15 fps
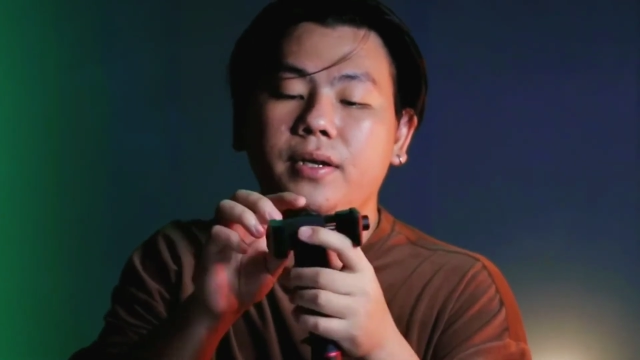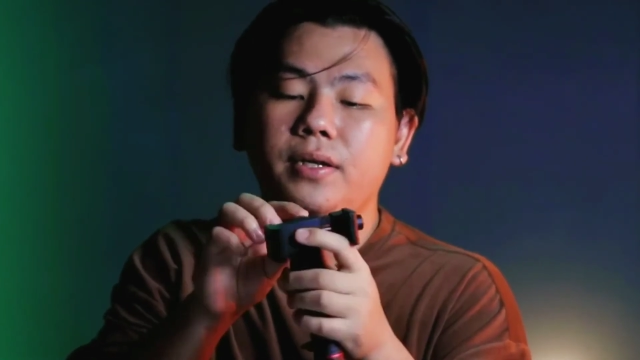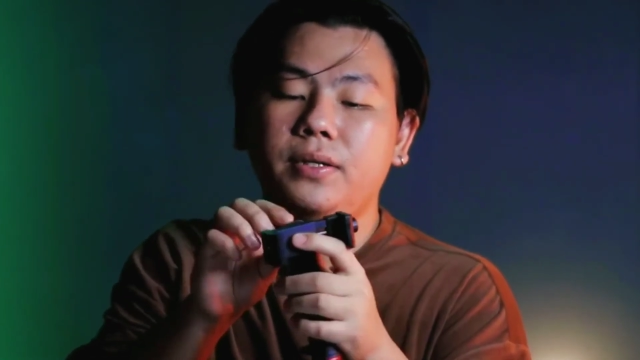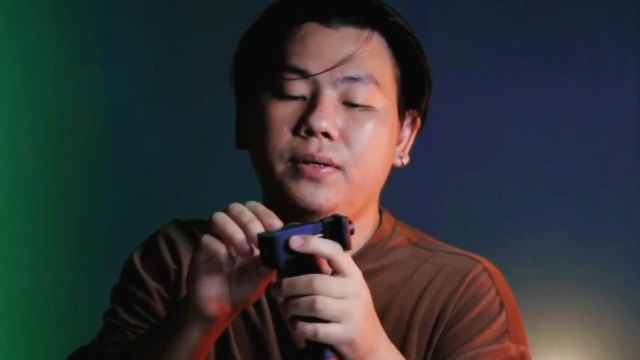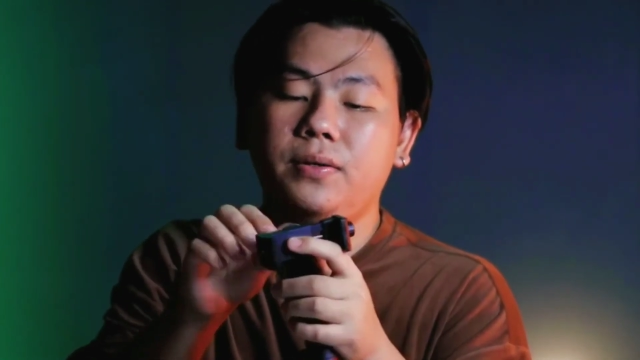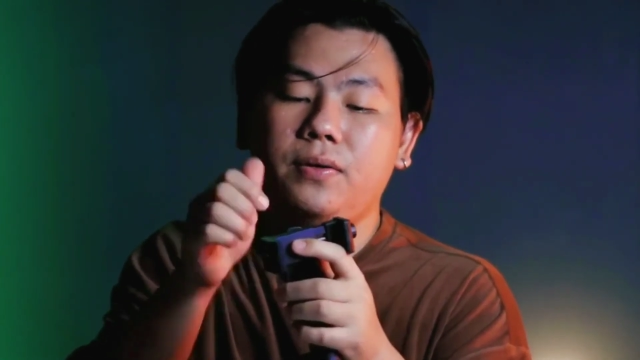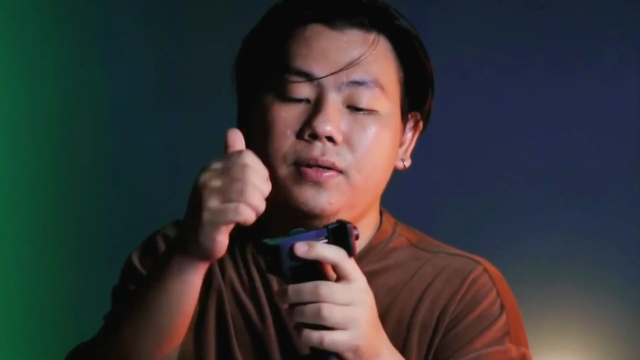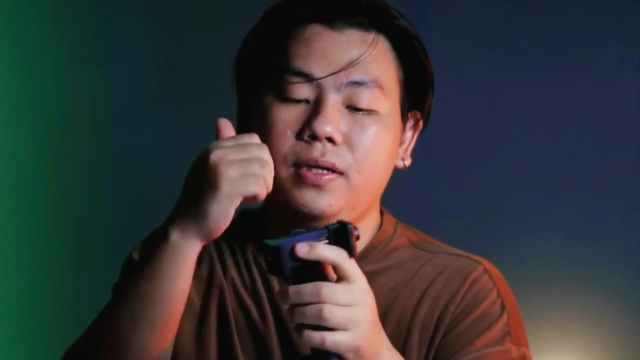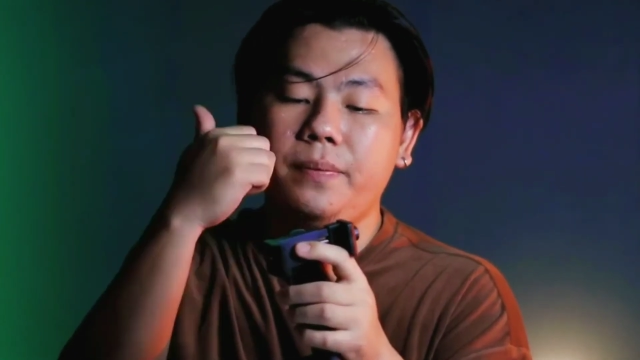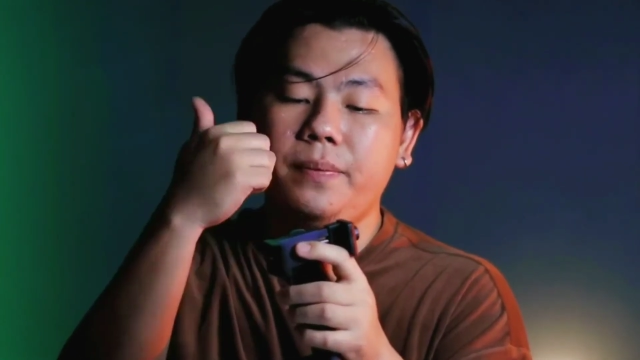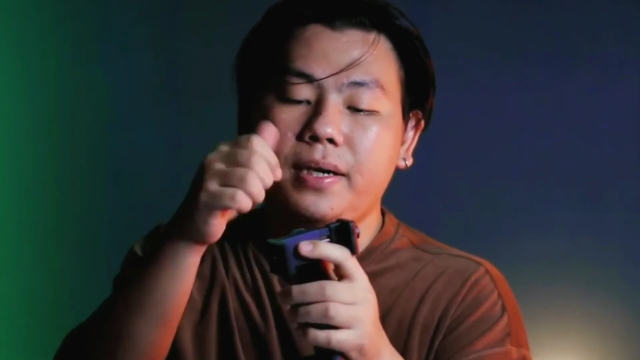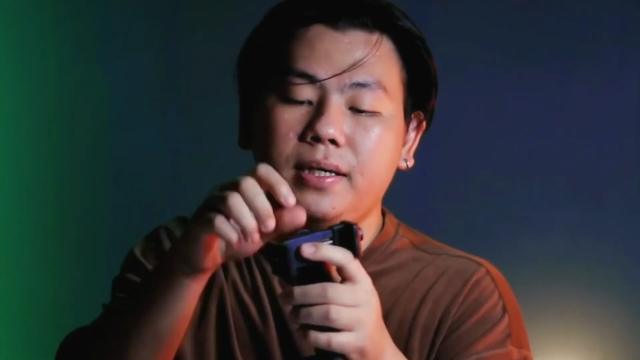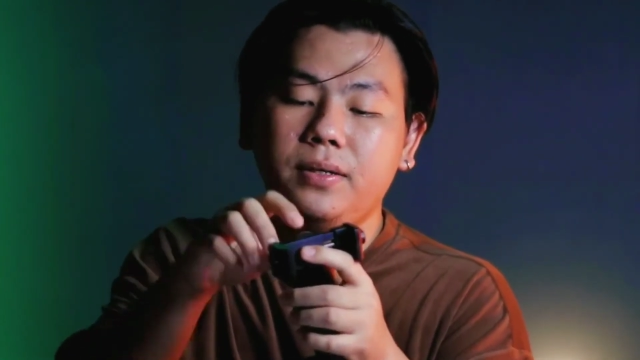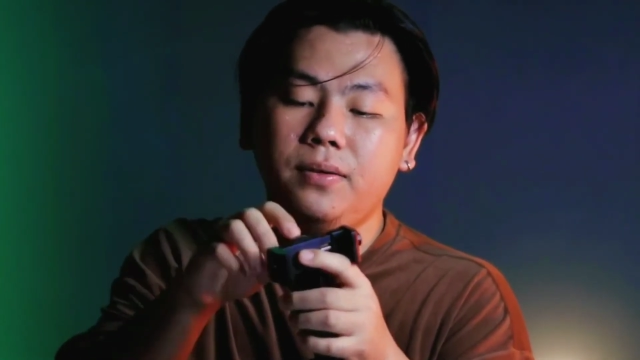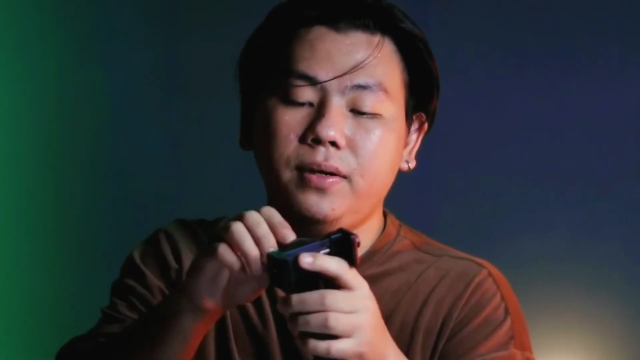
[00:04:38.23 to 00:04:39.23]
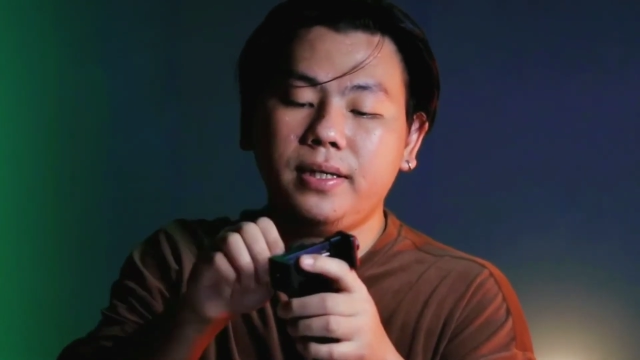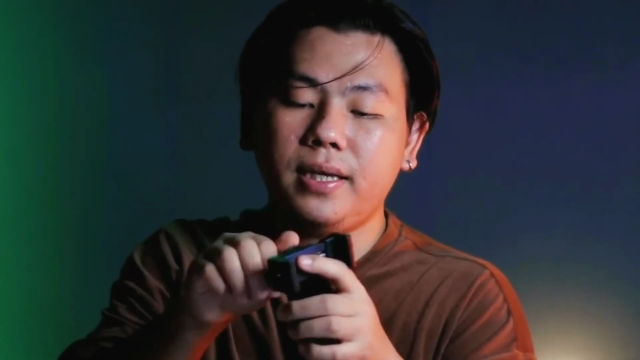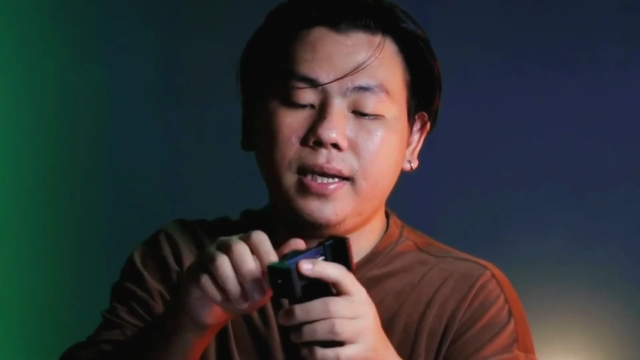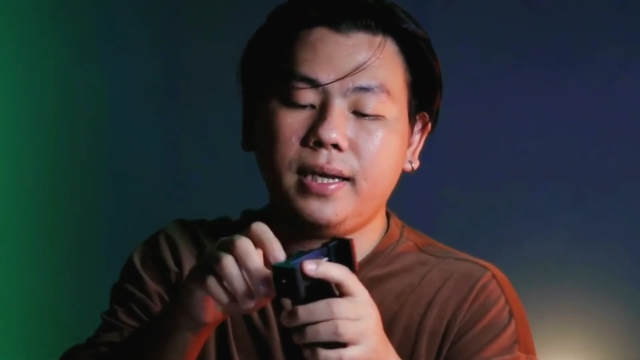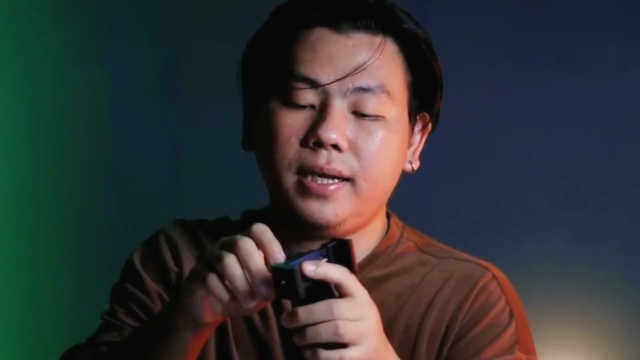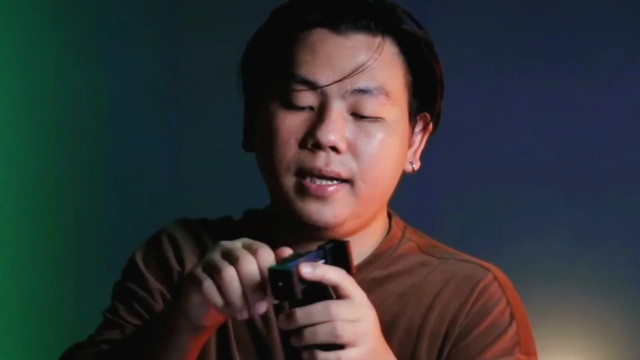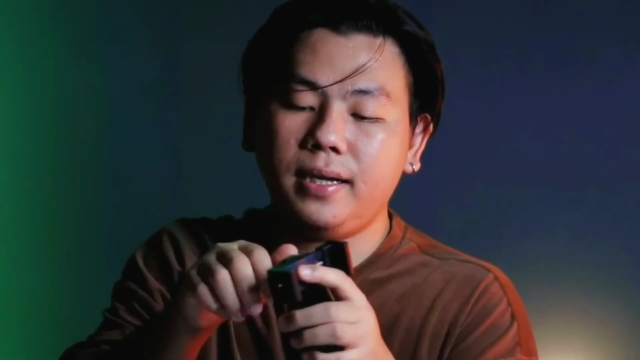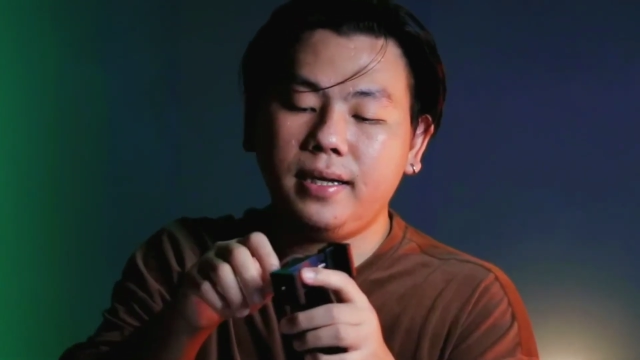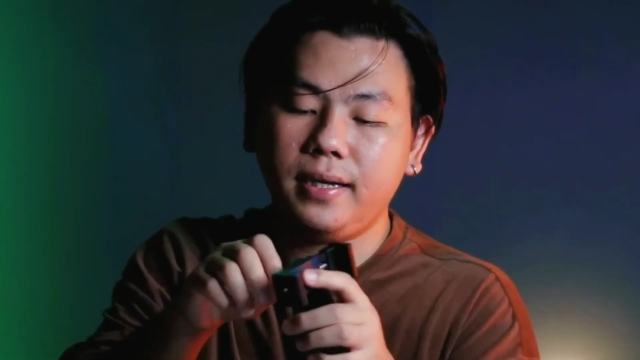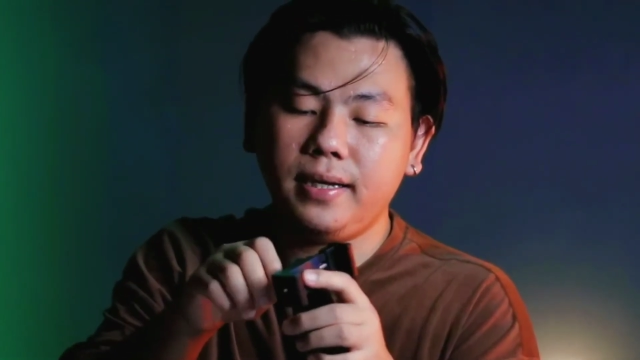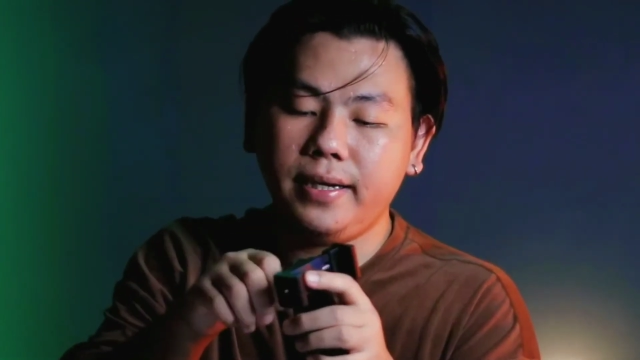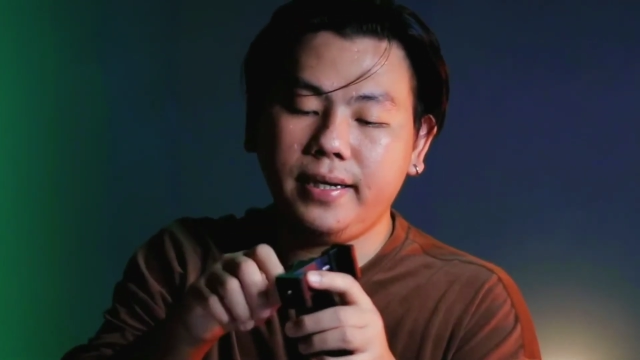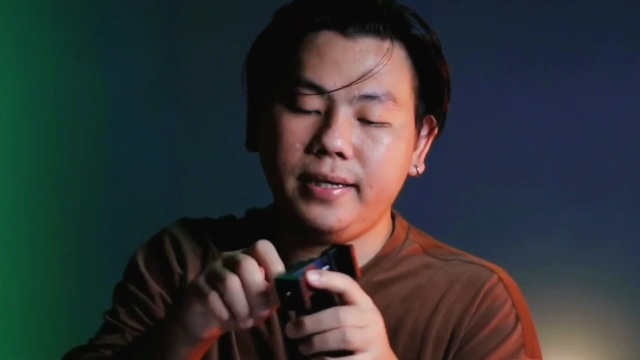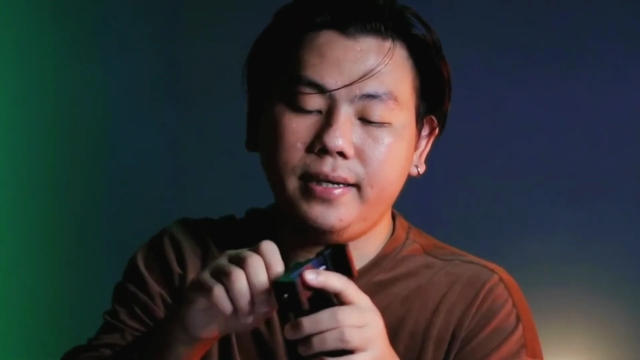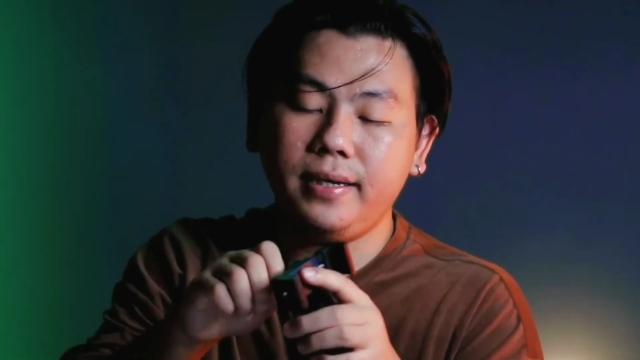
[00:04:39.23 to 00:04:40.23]
So, napakasulit talaga.
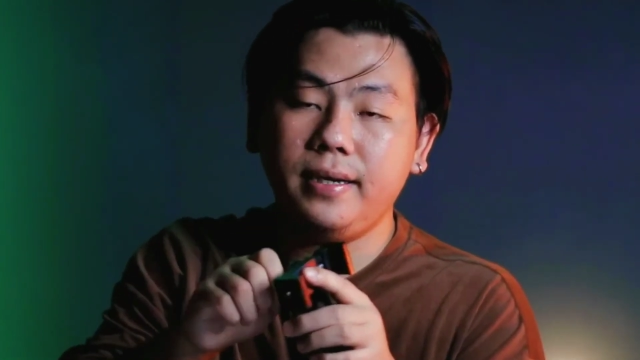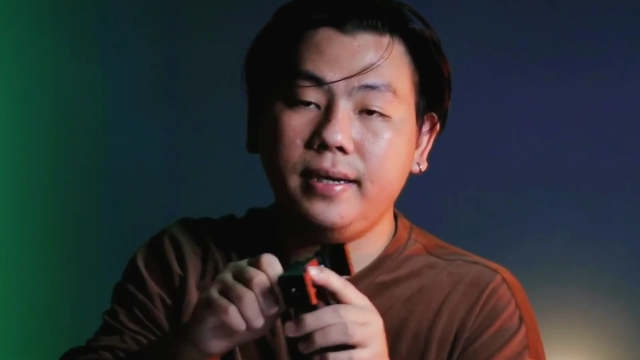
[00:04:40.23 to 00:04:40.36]
Ayan.